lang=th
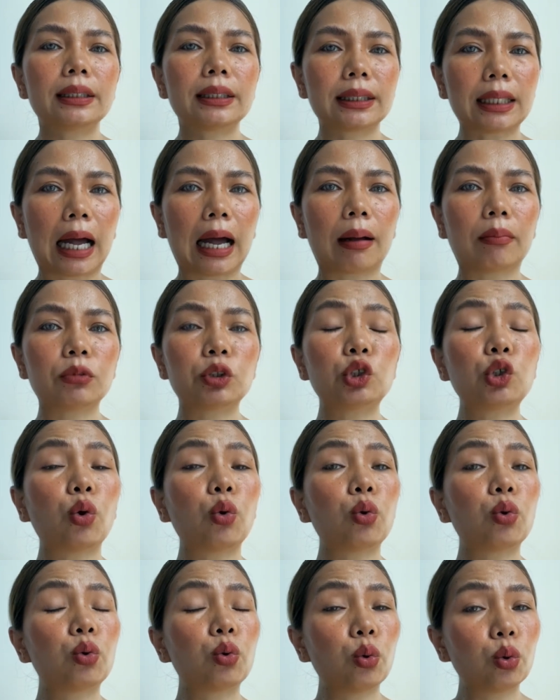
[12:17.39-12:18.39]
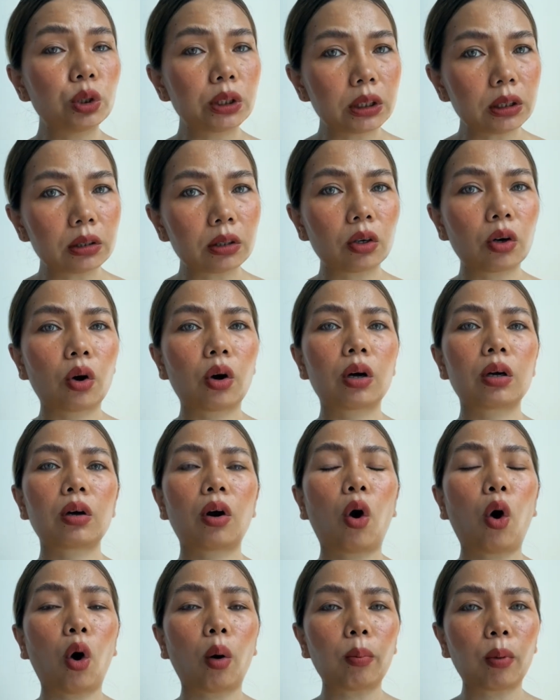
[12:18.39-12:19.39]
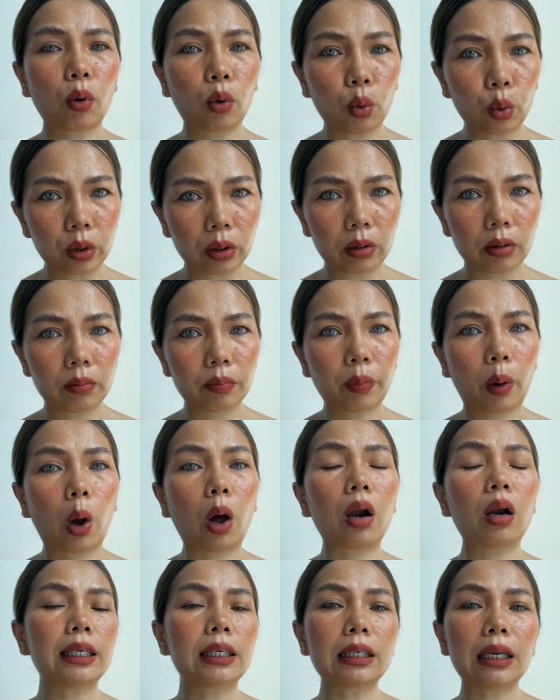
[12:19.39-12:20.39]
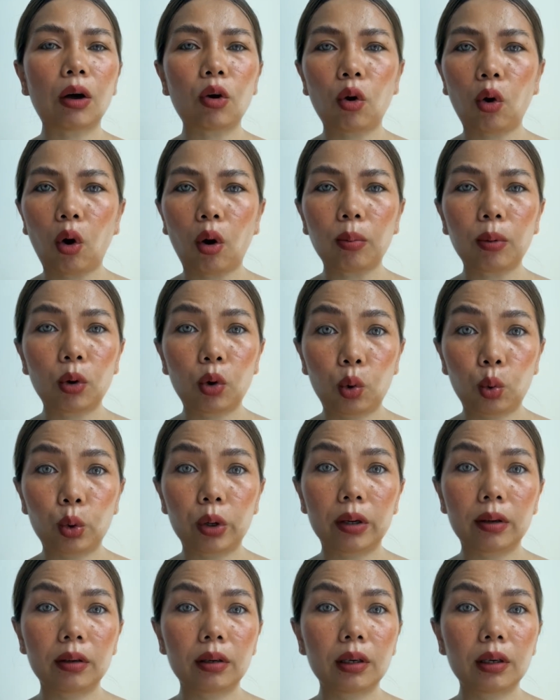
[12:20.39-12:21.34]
สามจงรู้สึกขอบคุณเพราะยิ่งเราขอบคุณ